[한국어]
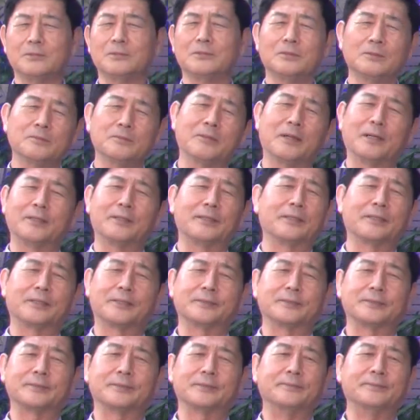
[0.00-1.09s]
너무 많이
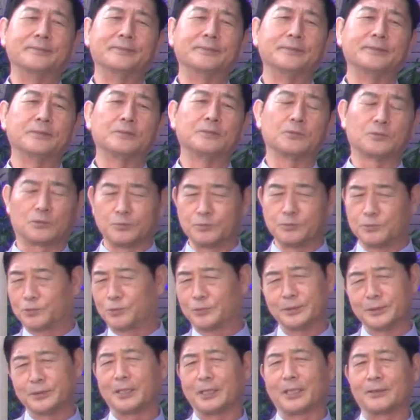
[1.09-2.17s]
내가지고 지금 두
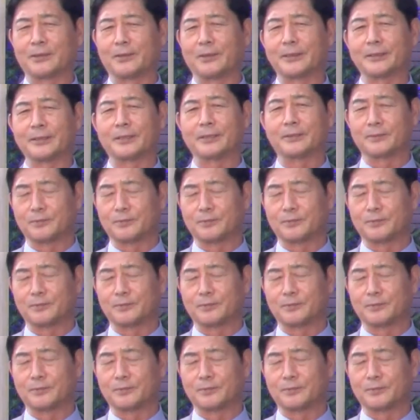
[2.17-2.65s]
번째 갔다 왔잖아요.